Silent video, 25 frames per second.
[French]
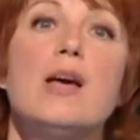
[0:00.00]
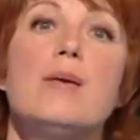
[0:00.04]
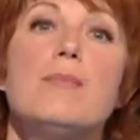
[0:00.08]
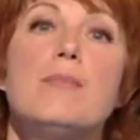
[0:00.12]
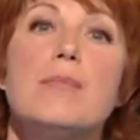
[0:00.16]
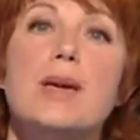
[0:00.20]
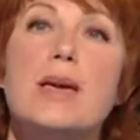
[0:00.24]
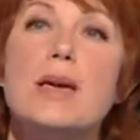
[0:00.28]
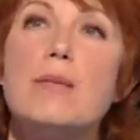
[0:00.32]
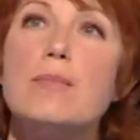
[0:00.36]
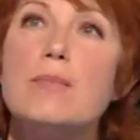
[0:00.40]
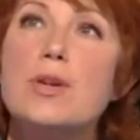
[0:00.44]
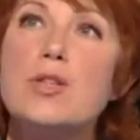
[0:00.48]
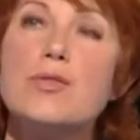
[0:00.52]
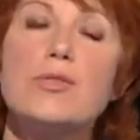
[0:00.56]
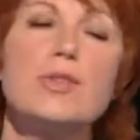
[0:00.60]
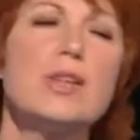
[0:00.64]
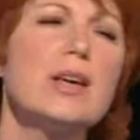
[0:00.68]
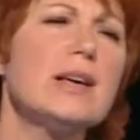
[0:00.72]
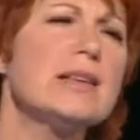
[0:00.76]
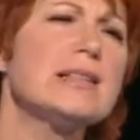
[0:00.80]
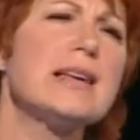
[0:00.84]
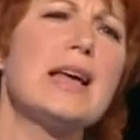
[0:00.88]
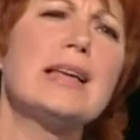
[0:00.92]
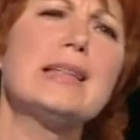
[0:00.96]
Mais, je veux
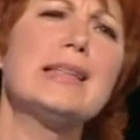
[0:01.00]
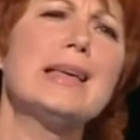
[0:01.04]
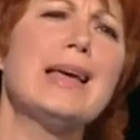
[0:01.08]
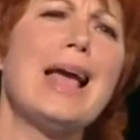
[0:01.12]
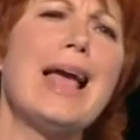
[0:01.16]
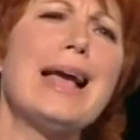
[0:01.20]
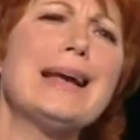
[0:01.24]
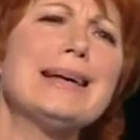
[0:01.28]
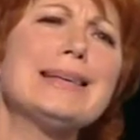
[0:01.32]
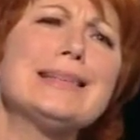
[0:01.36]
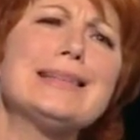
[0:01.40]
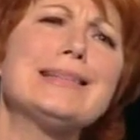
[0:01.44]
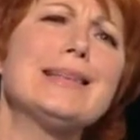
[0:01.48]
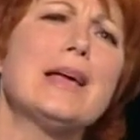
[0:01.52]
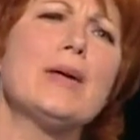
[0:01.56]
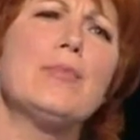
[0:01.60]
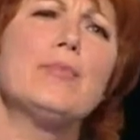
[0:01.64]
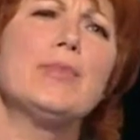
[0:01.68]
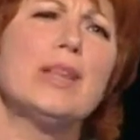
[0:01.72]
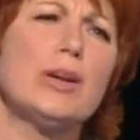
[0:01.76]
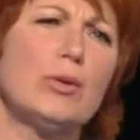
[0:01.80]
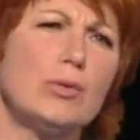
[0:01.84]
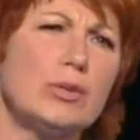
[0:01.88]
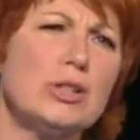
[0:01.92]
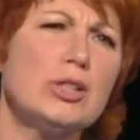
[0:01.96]
dire, ça a été
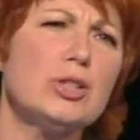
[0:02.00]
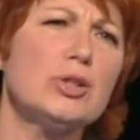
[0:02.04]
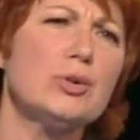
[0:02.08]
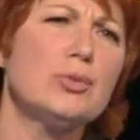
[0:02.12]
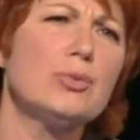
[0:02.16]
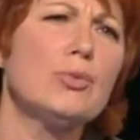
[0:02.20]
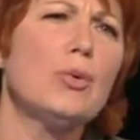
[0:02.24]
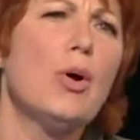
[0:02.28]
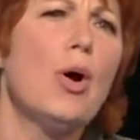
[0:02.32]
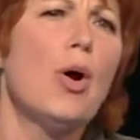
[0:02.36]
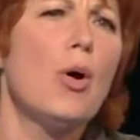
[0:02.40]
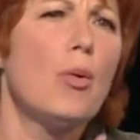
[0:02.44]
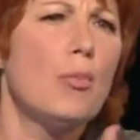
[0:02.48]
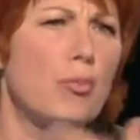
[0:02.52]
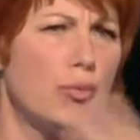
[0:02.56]
extrême. Des conditions